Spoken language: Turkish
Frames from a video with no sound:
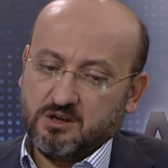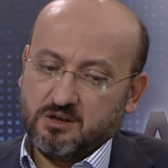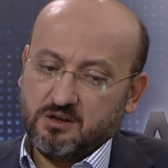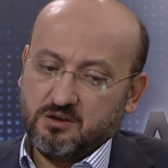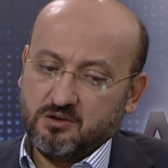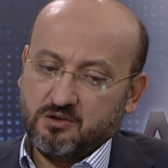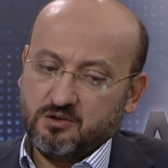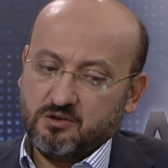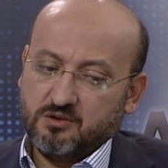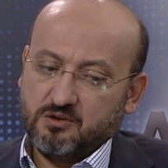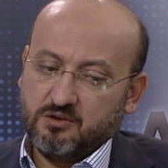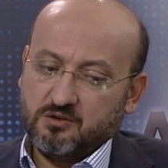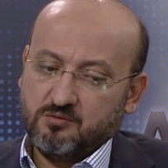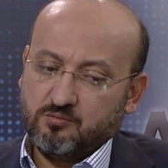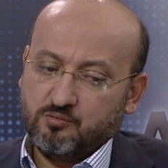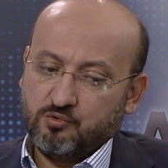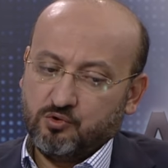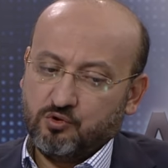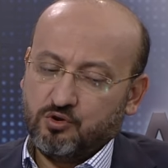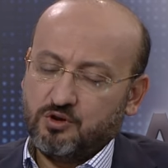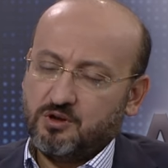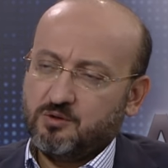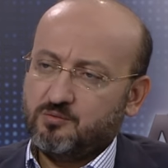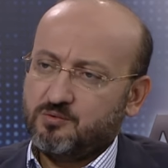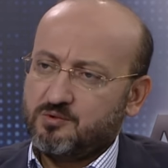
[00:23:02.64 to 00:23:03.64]
Ee,
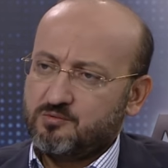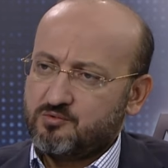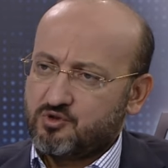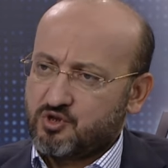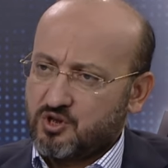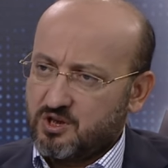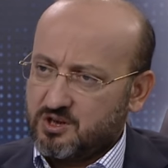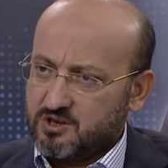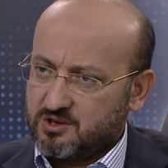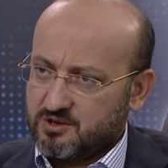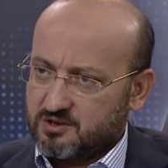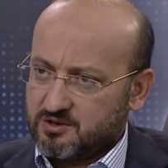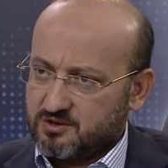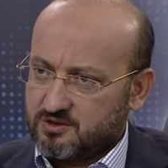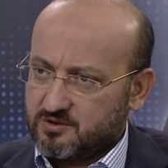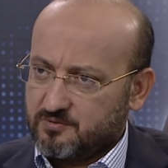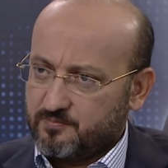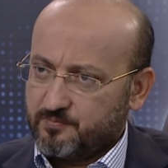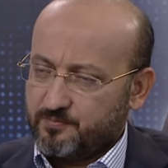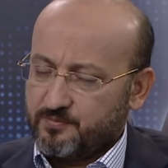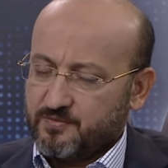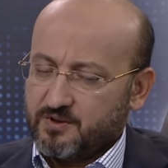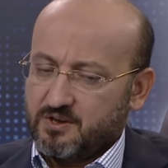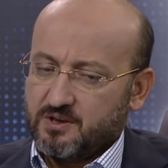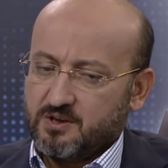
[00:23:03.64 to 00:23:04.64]
bu önemli bir şeydir.
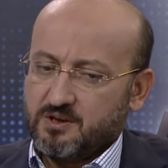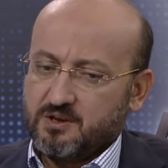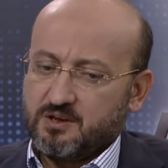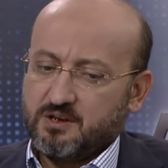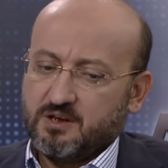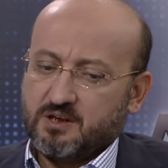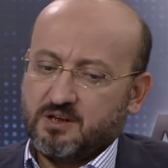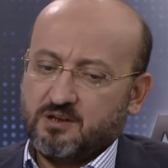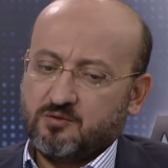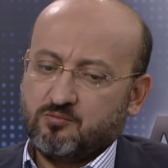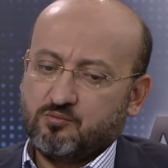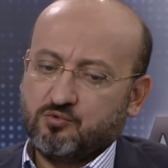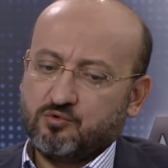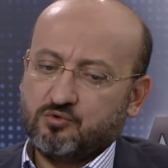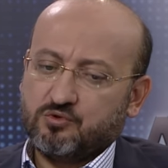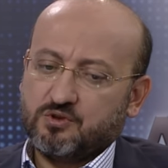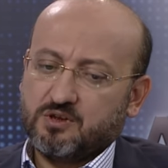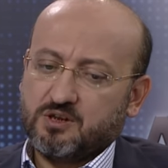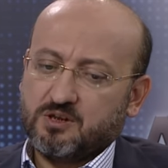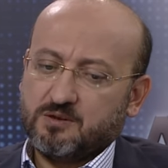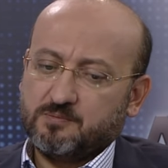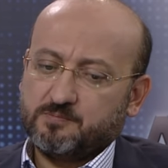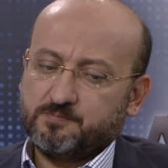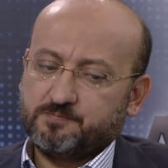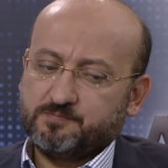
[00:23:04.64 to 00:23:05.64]
Yani
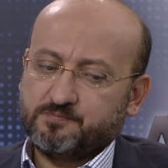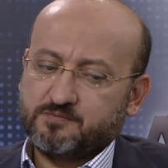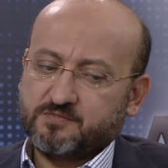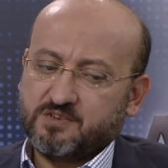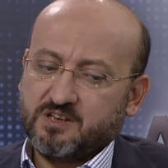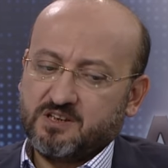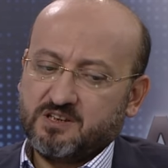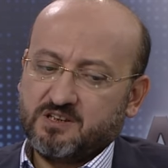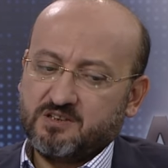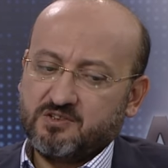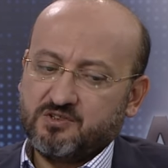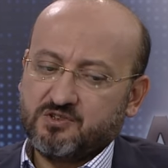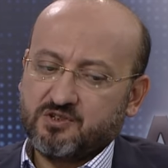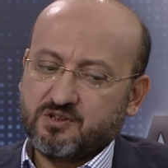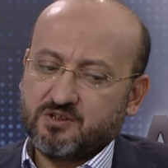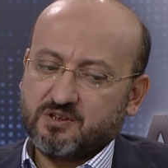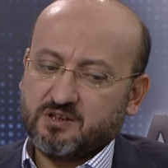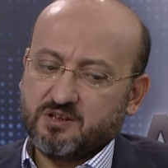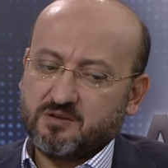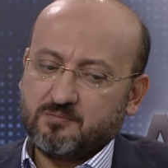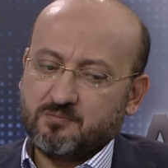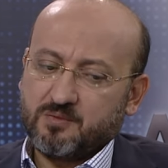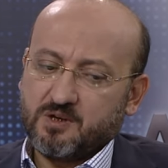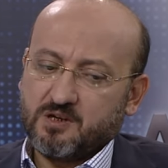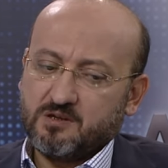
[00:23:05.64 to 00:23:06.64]
burada
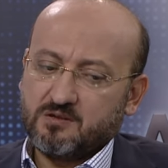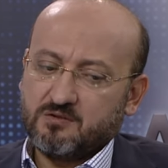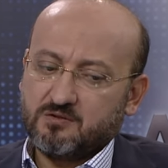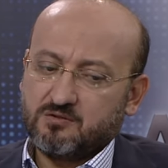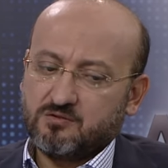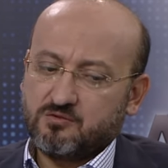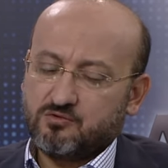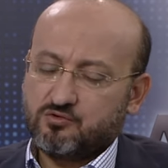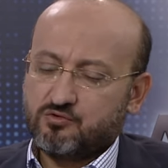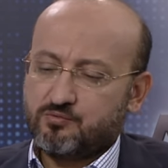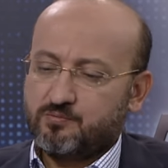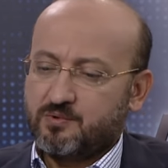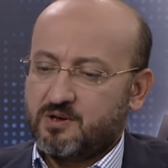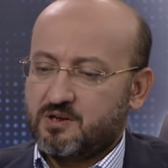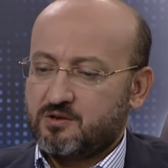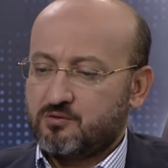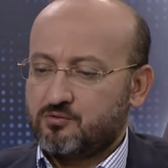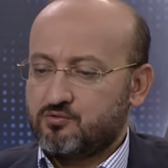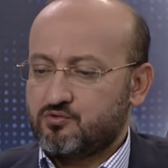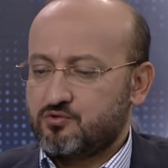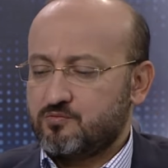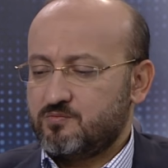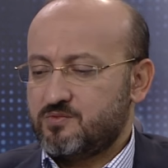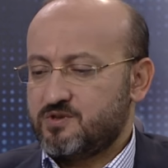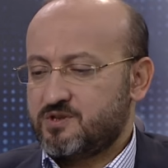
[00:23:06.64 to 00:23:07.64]
neticede ben süper
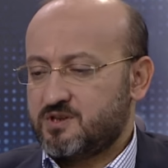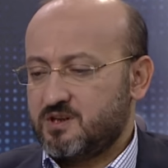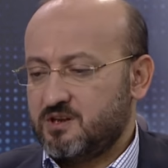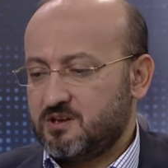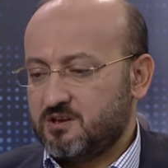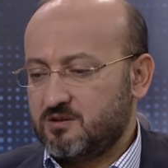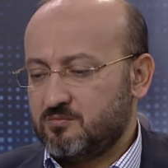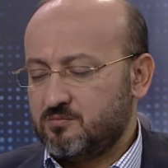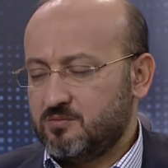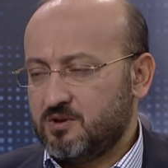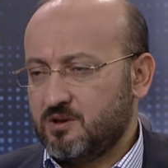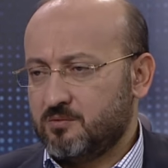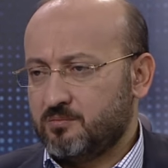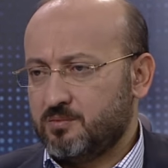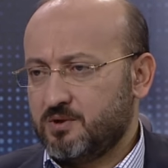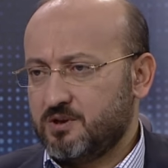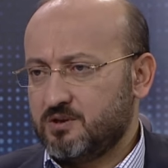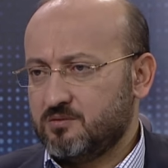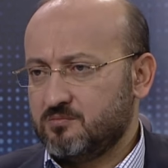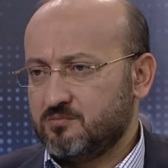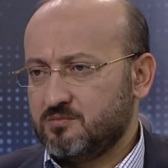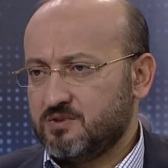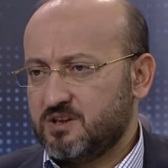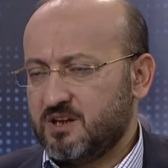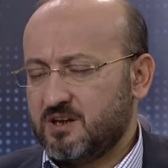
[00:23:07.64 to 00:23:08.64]
gücüm istediğimi
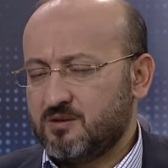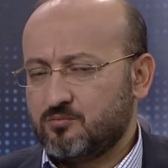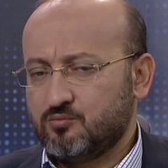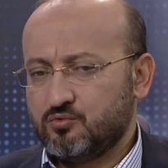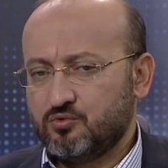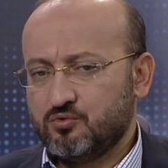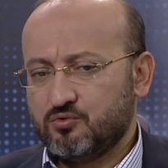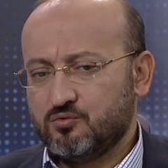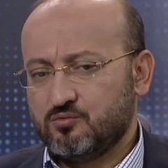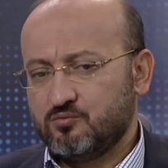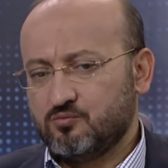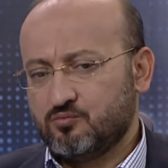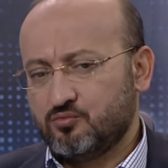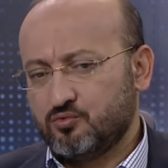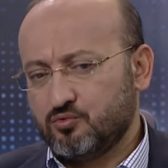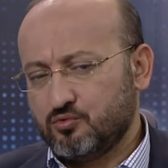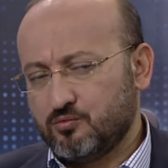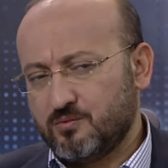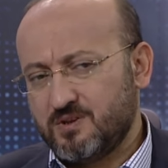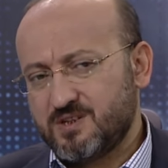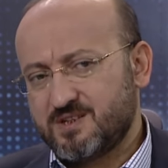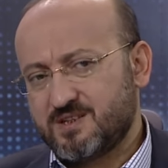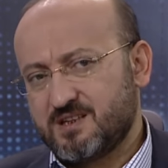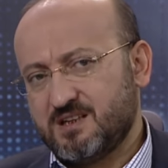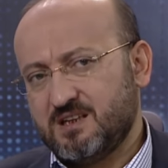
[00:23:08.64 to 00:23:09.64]
yaparım. Yani bu
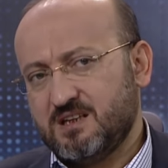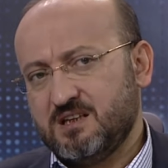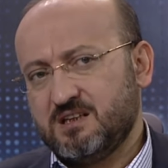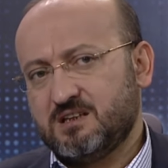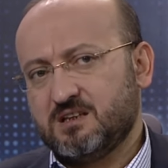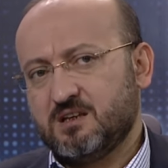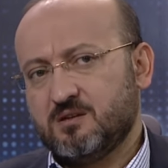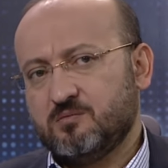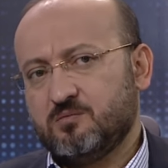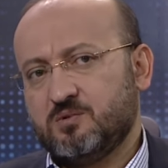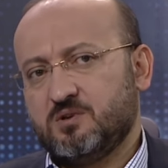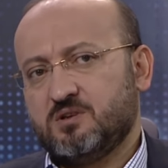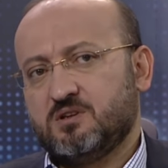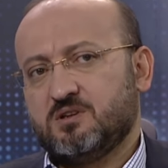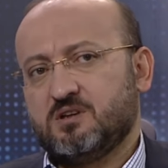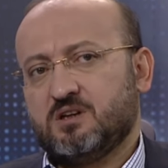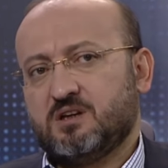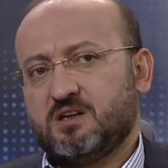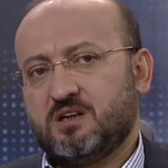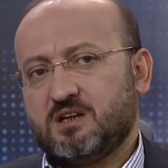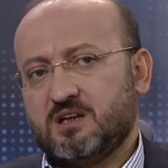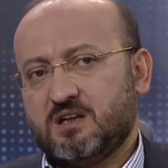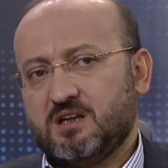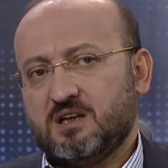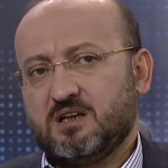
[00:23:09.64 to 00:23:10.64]
bu meseleyi tabi
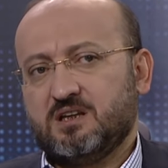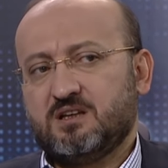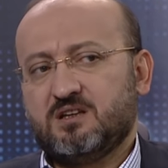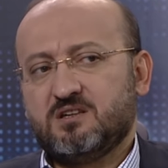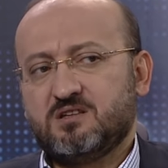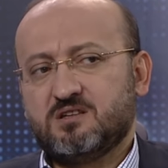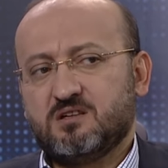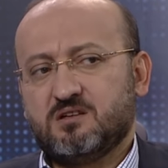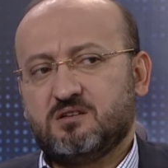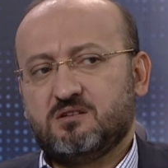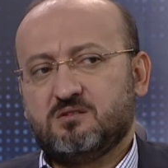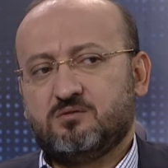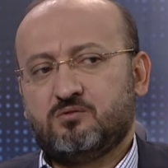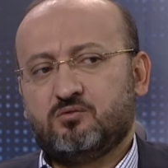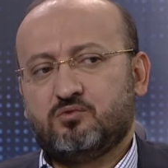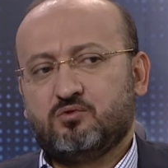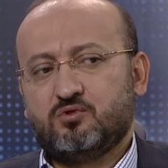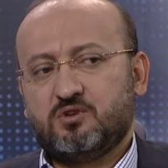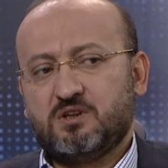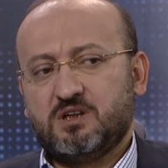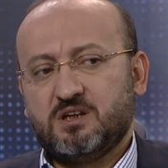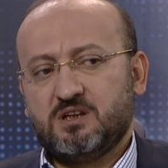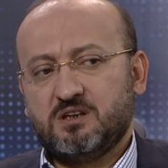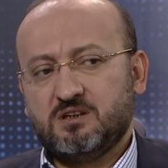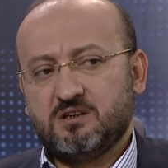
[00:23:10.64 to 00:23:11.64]
harekatı
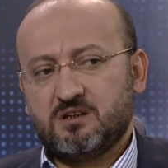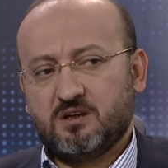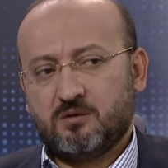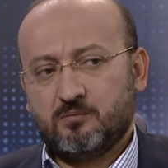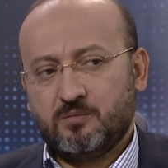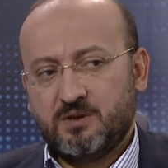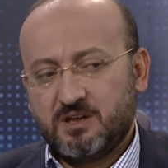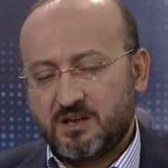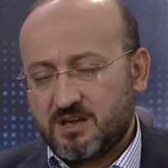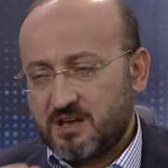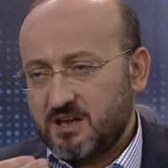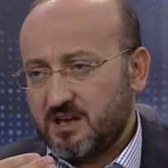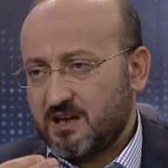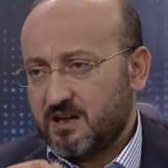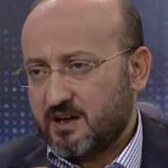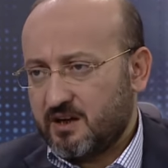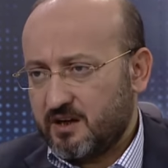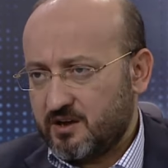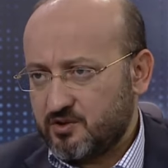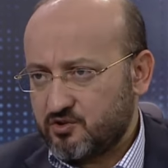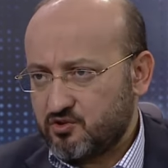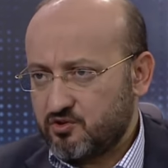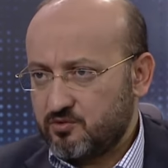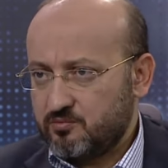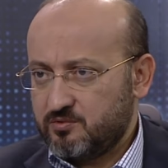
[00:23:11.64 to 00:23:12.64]
Türkiye'nin Amerika'ya
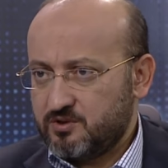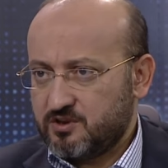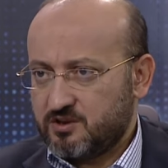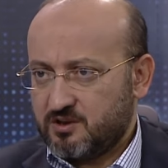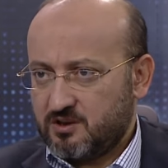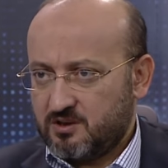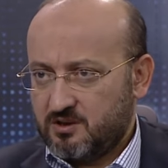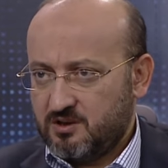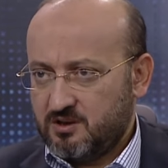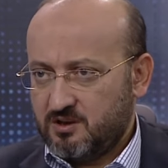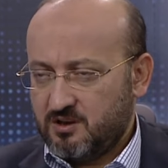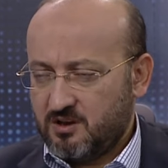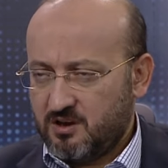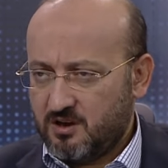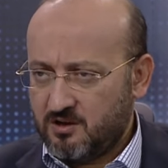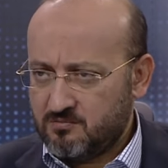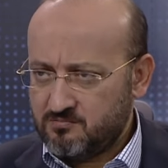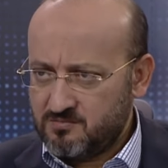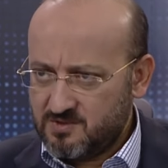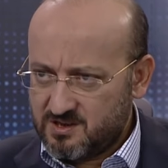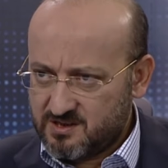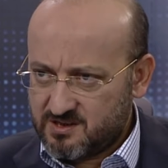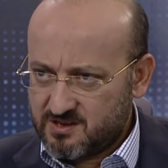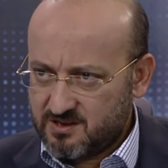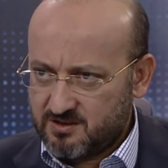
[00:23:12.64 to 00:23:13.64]
karşı bir
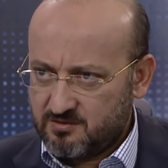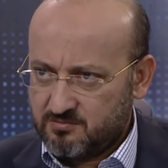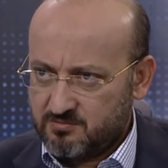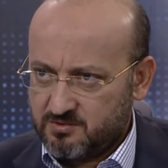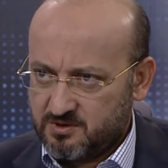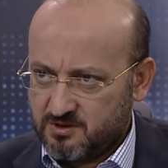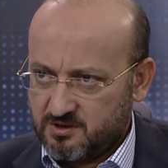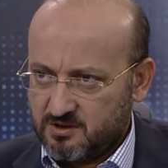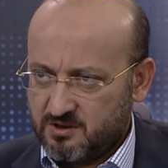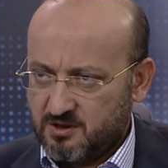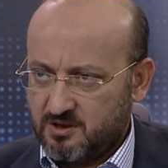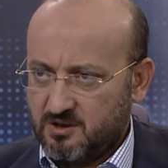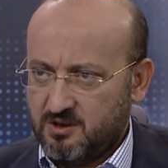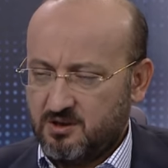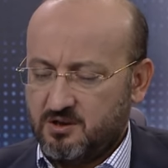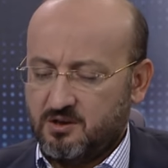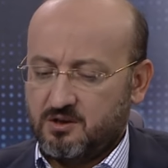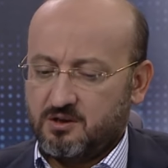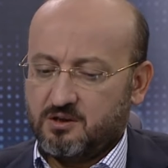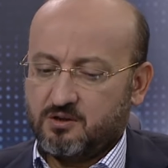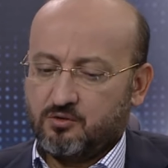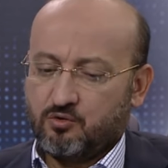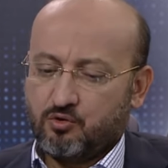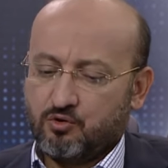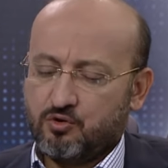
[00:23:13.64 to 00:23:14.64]
hamlesi gibi
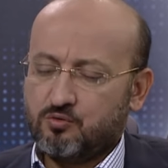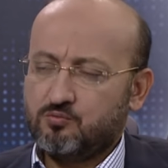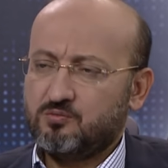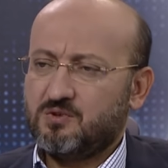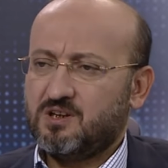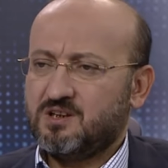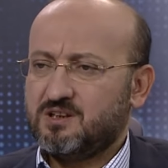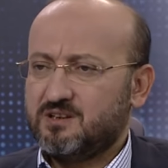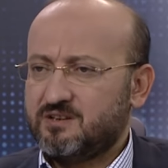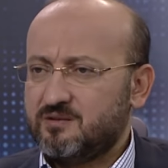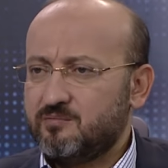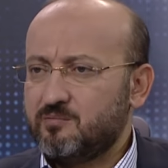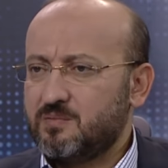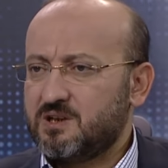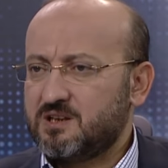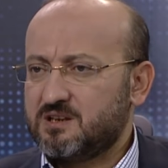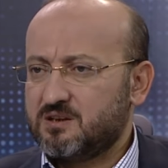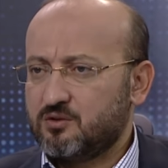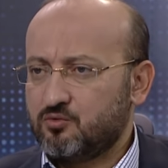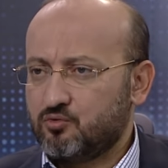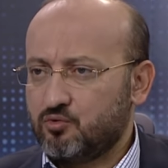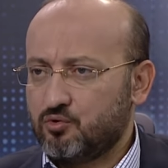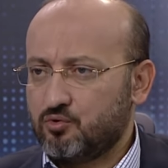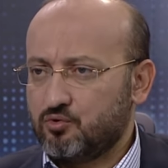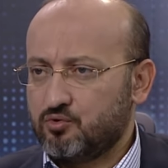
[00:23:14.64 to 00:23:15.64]

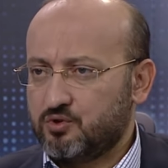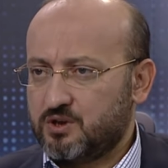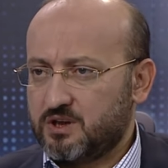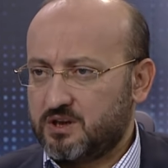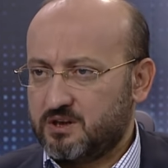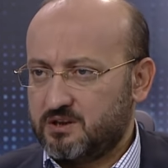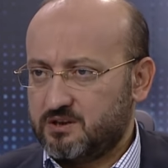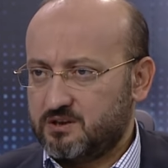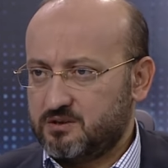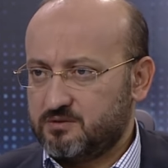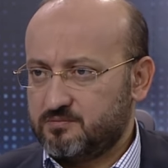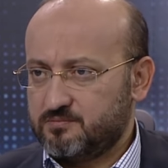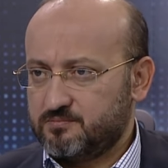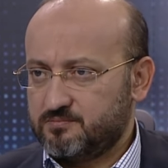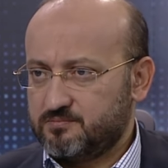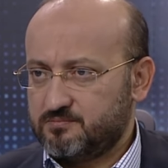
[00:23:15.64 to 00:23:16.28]
konumlandırmak da doğru değil.